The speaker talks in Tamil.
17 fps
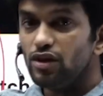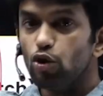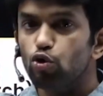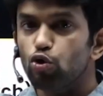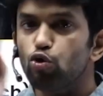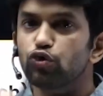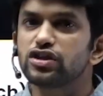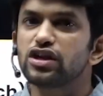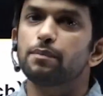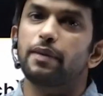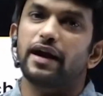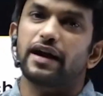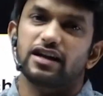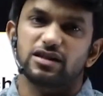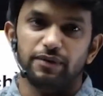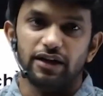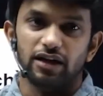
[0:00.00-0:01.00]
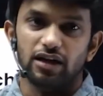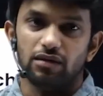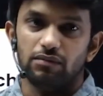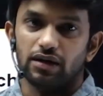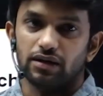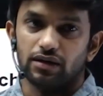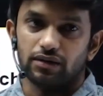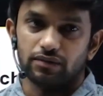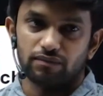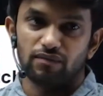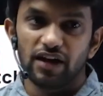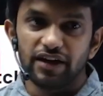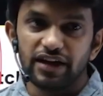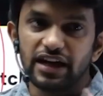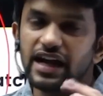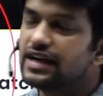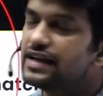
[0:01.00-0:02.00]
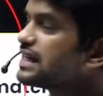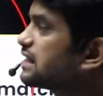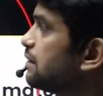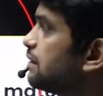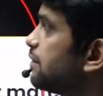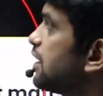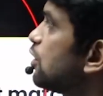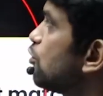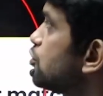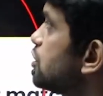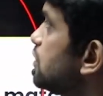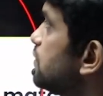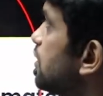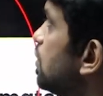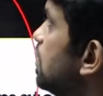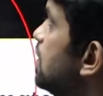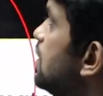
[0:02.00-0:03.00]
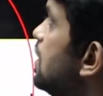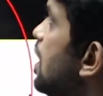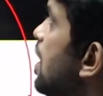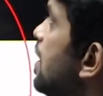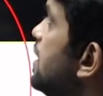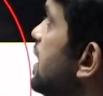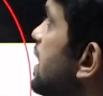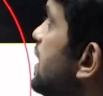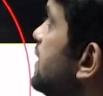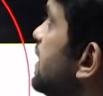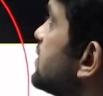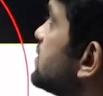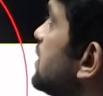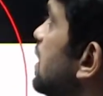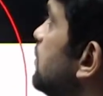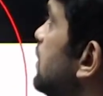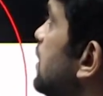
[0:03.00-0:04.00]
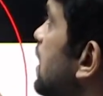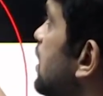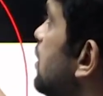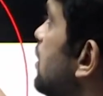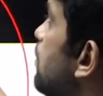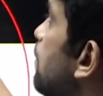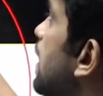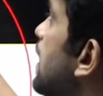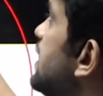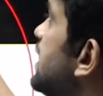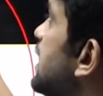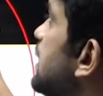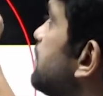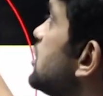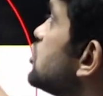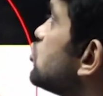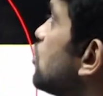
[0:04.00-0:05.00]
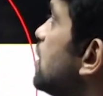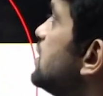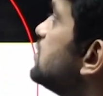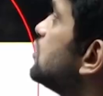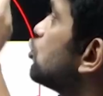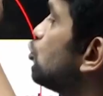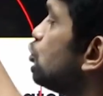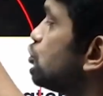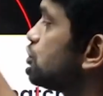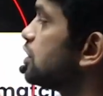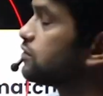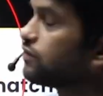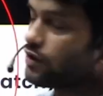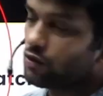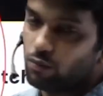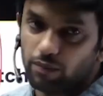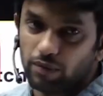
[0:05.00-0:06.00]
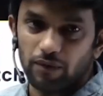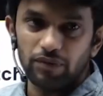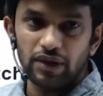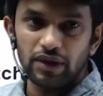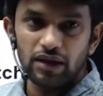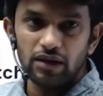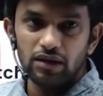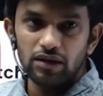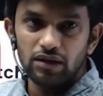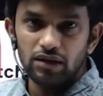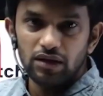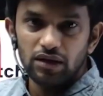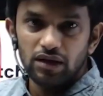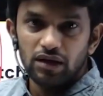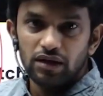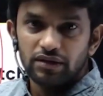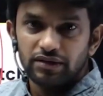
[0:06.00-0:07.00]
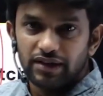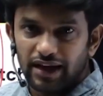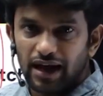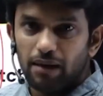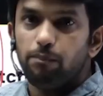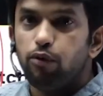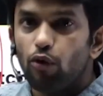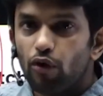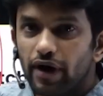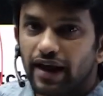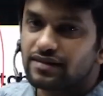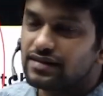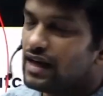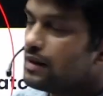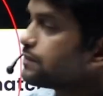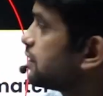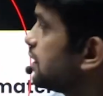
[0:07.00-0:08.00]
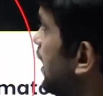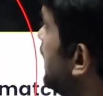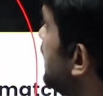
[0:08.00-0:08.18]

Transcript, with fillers: கொஷின் ப்ராக்டிஸ் பண்ணியிருக்க மாட்டான் நீட் எக்ஸாம் என்ன கொஷின் வரும் நீட் எக்ஸாமில் மல்டிபிள் சாய்ஸ் கொஷின்ஸ் வரும்ப்பா சரியா போர்டு எக்ஸாம்ஸில்